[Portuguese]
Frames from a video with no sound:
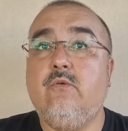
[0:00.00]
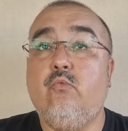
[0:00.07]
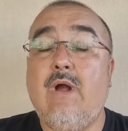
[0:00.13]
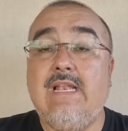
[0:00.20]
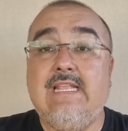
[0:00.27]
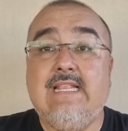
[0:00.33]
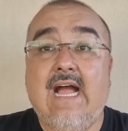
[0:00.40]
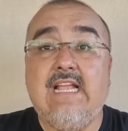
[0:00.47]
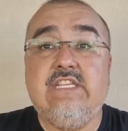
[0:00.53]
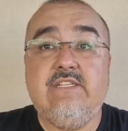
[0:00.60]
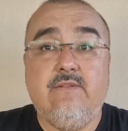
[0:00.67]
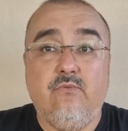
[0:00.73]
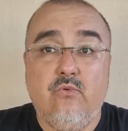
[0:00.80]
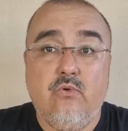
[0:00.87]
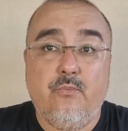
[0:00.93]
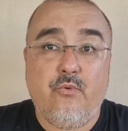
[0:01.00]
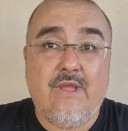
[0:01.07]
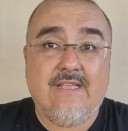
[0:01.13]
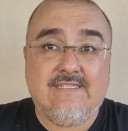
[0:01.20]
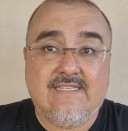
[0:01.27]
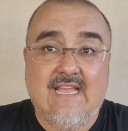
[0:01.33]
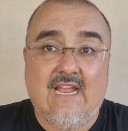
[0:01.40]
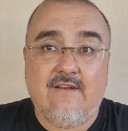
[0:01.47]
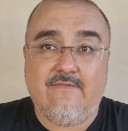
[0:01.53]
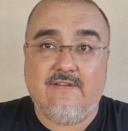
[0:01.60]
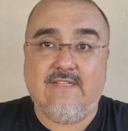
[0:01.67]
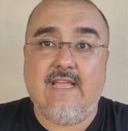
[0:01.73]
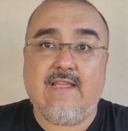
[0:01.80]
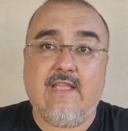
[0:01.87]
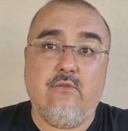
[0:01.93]
qualidade do grupo
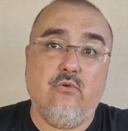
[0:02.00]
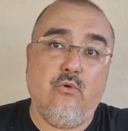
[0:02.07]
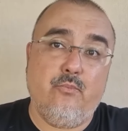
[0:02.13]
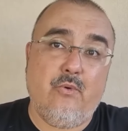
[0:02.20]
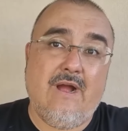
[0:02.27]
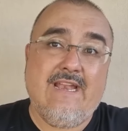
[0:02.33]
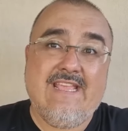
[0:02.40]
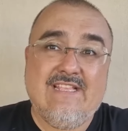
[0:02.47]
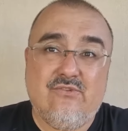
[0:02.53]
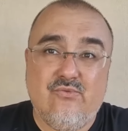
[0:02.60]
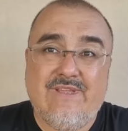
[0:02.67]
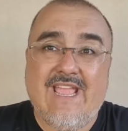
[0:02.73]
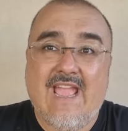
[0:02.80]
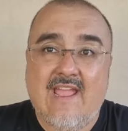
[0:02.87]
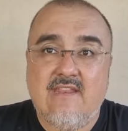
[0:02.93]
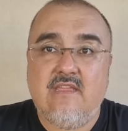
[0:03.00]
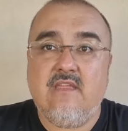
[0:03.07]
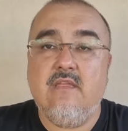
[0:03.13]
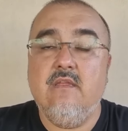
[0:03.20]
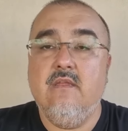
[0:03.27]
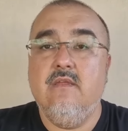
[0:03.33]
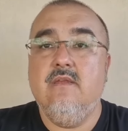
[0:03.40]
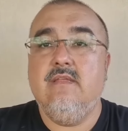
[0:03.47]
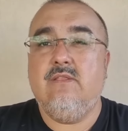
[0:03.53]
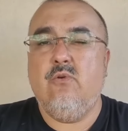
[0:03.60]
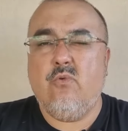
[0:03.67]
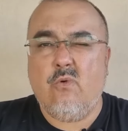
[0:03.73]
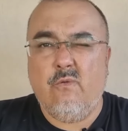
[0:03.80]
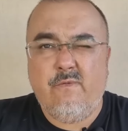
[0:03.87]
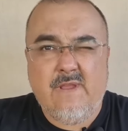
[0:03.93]
reserva, né? Que é do grupo Arezo e Ering.
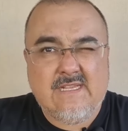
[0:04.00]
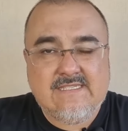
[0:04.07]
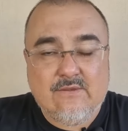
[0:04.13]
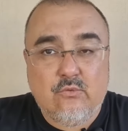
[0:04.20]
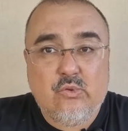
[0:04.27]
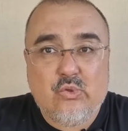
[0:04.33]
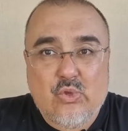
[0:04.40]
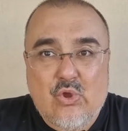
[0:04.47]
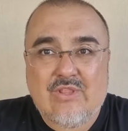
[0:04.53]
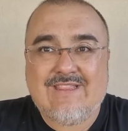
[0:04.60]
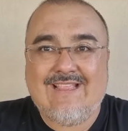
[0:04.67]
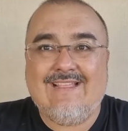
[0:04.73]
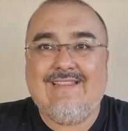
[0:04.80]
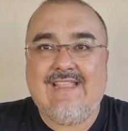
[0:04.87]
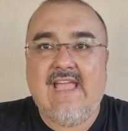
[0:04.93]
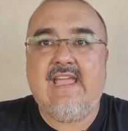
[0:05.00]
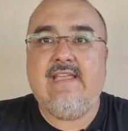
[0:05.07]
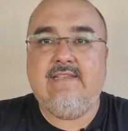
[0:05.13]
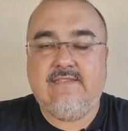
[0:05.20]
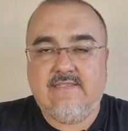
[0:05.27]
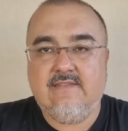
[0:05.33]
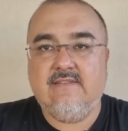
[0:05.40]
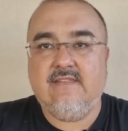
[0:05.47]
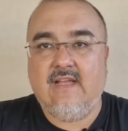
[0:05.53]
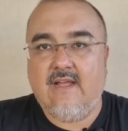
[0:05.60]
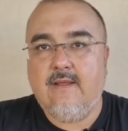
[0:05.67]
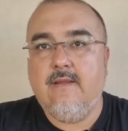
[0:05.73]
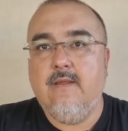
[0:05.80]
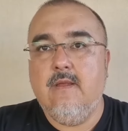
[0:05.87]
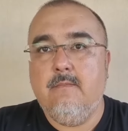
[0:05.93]
Então, confecção nota 10,
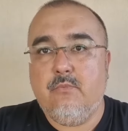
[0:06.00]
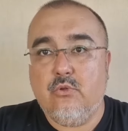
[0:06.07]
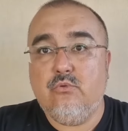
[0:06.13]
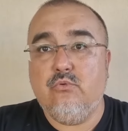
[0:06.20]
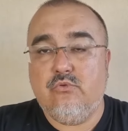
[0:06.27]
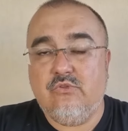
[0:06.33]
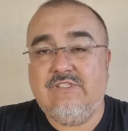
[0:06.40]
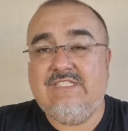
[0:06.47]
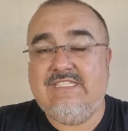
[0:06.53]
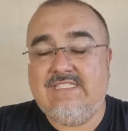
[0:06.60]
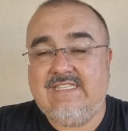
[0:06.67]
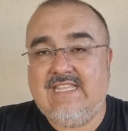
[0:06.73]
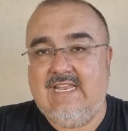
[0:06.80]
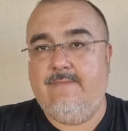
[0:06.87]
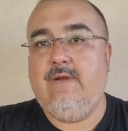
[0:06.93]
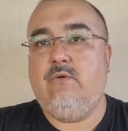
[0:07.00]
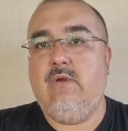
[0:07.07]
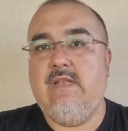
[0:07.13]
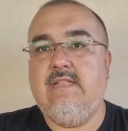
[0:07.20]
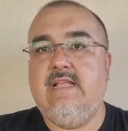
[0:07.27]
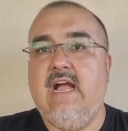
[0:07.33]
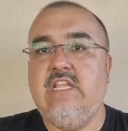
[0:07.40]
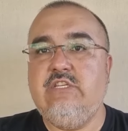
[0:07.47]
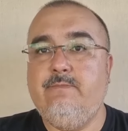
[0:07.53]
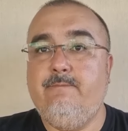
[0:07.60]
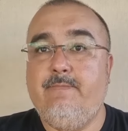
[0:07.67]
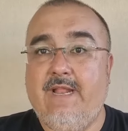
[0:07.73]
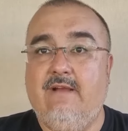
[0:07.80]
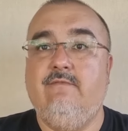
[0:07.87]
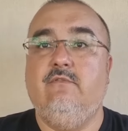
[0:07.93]
tá? Produtos de extrema qualidade
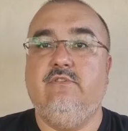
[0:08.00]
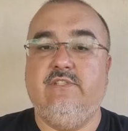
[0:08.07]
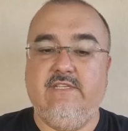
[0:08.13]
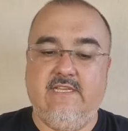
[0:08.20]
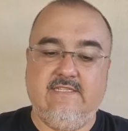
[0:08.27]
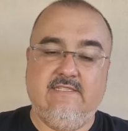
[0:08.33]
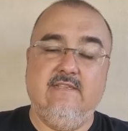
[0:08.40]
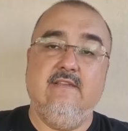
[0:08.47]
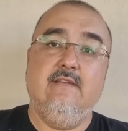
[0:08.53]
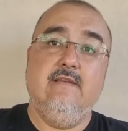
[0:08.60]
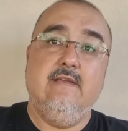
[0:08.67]
para vocês